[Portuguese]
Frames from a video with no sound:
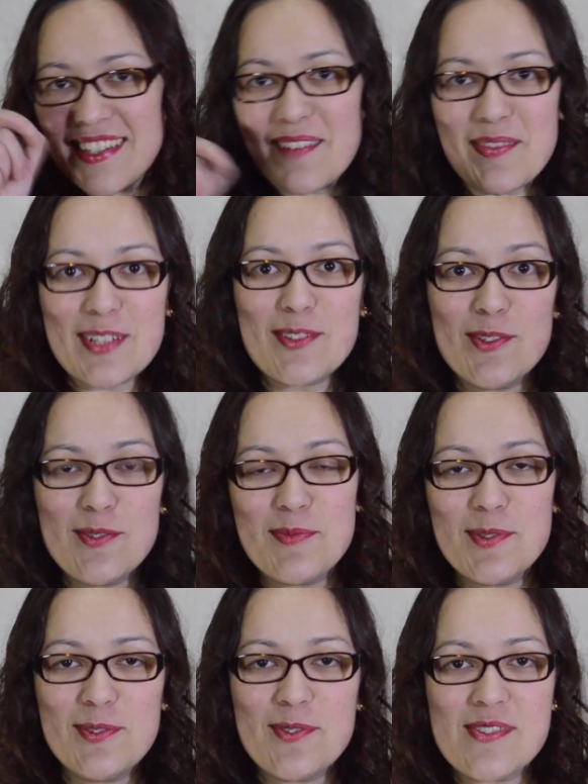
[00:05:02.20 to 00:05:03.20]
e dar para todo
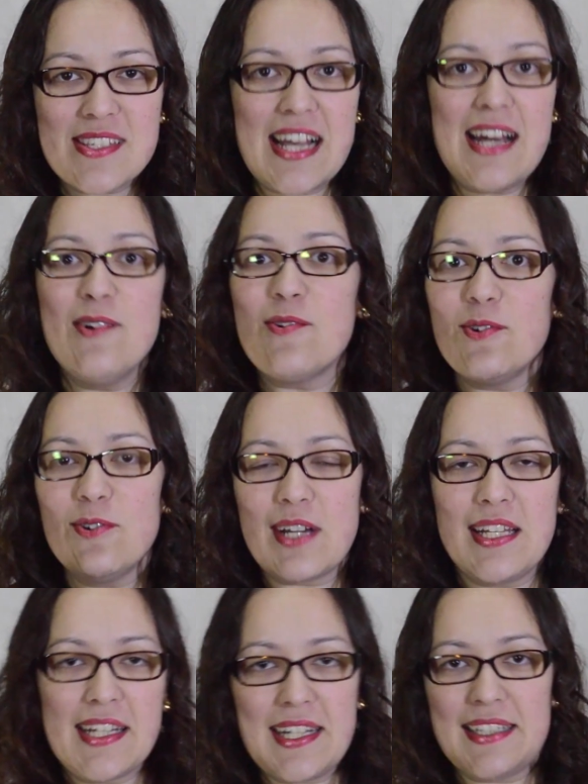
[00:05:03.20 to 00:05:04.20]
mundo usar ou
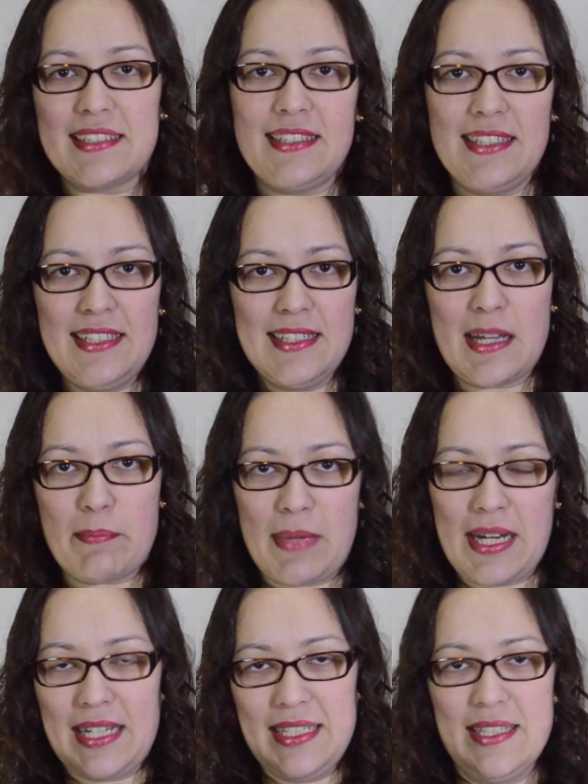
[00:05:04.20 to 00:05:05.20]
colocar na carteira, na
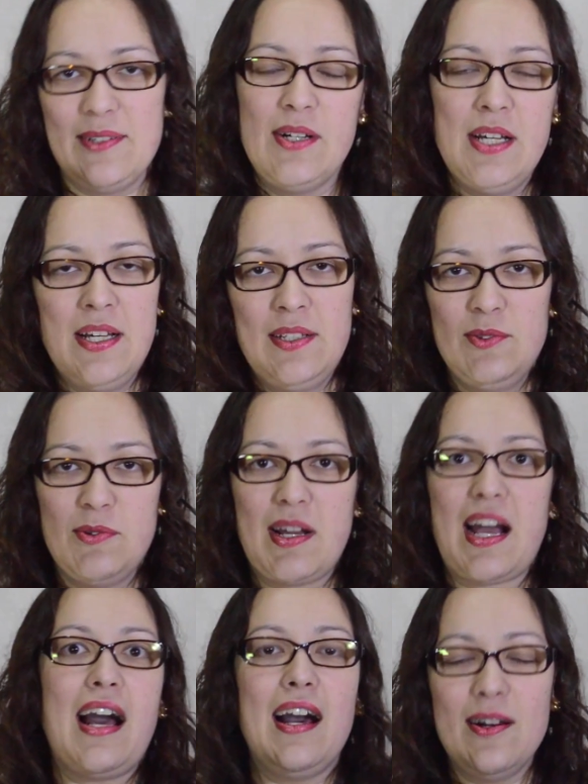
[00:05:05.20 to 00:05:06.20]
mala, no
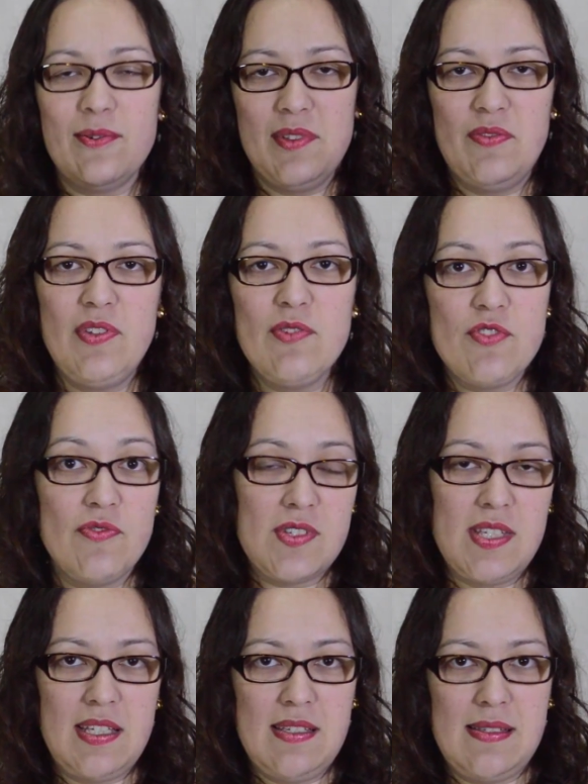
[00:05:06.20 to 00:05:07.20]
carro, enfim, onde
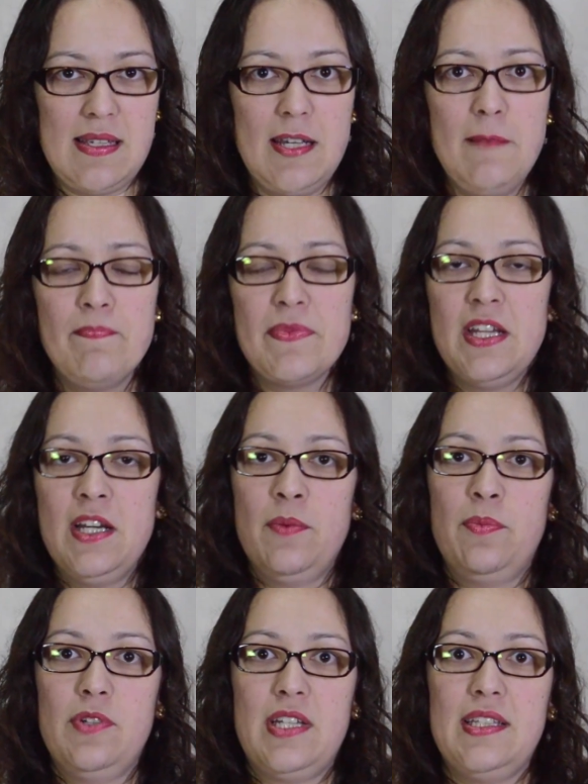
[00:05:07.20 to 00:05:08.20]
você quiser,
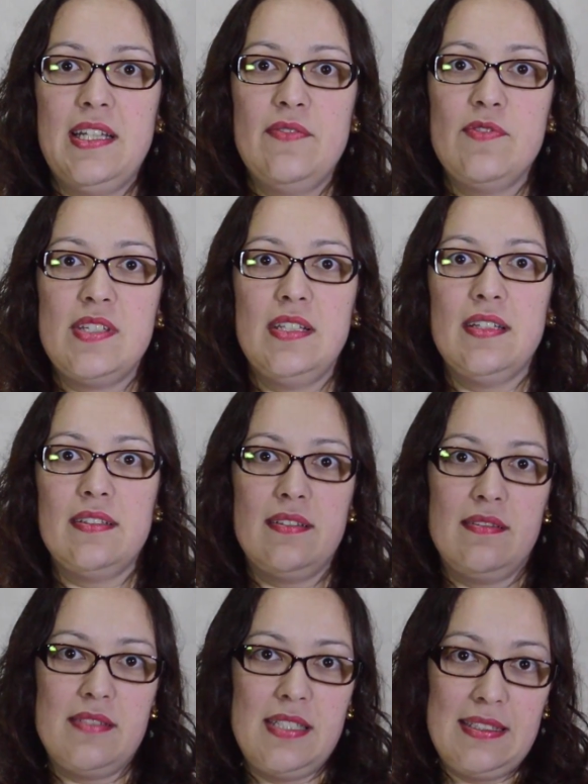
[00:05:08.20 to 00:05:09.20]
porque daí você,
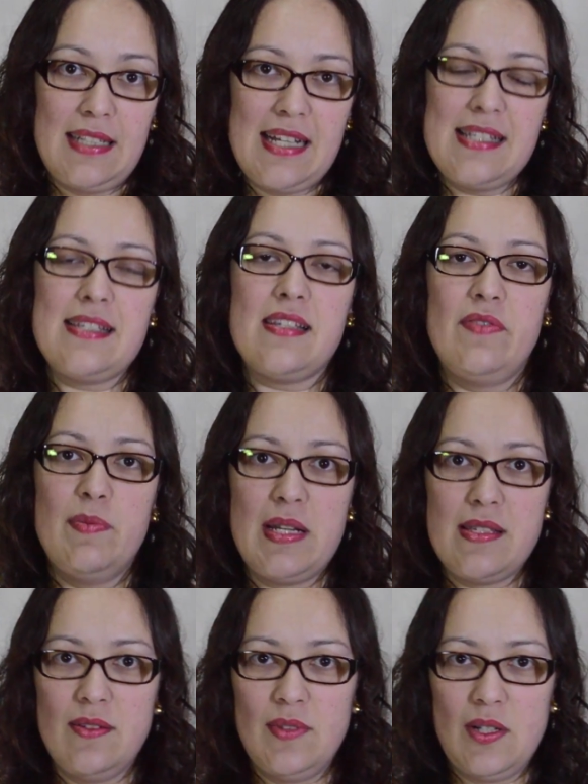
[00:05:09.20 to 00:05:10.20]
tá, você traz essa
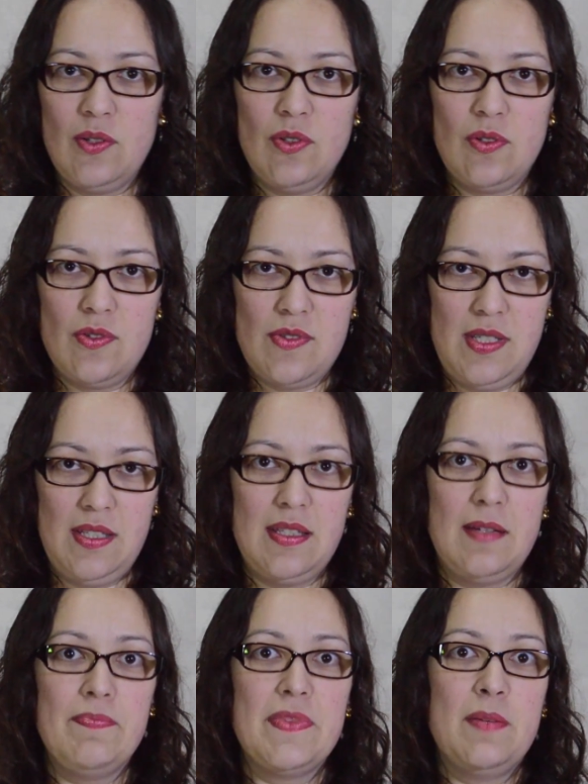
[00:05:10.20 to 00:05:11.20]
vibração da
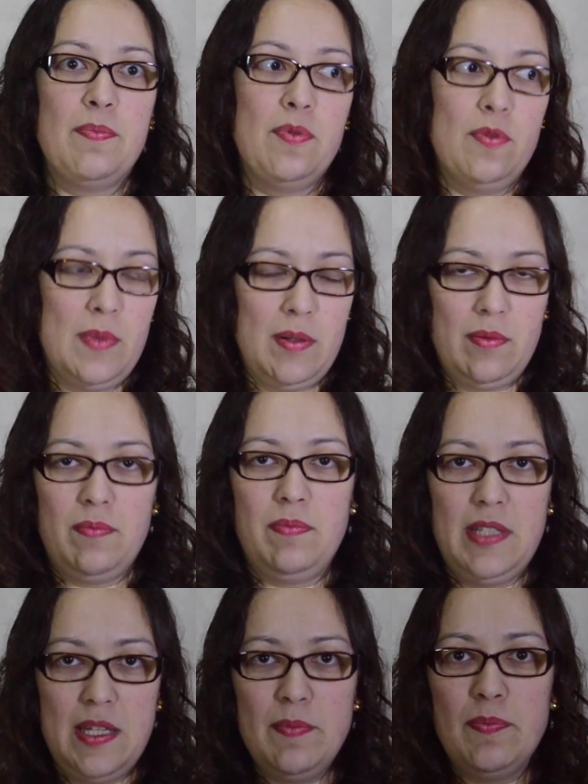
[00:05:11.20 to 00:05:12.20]
rodocrosita por uma,
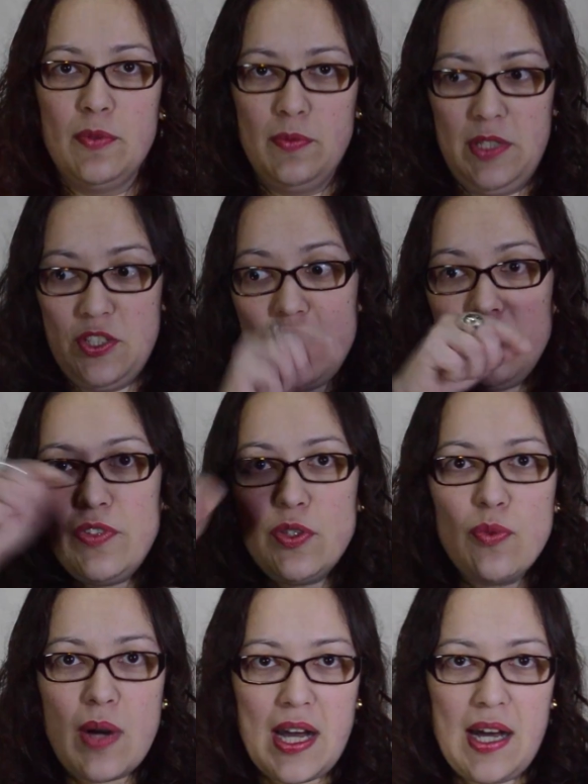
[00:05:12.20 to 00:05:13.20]
né,
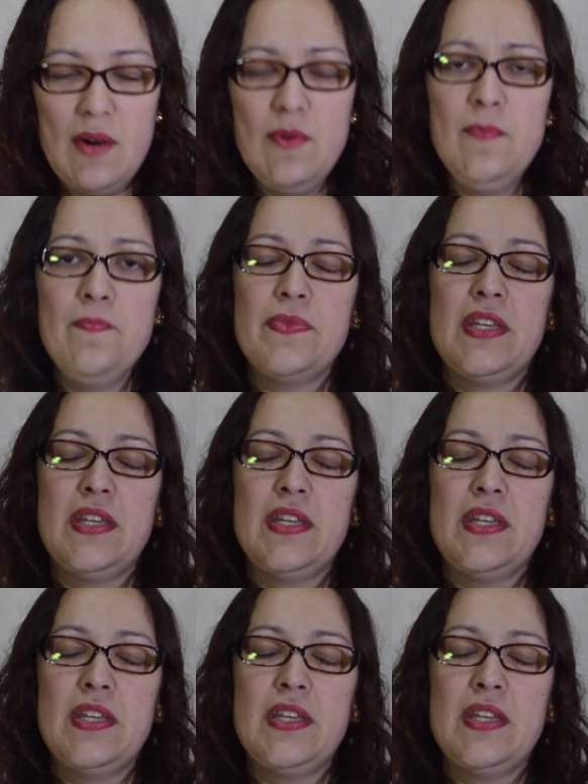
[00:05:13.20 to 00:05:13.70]
individual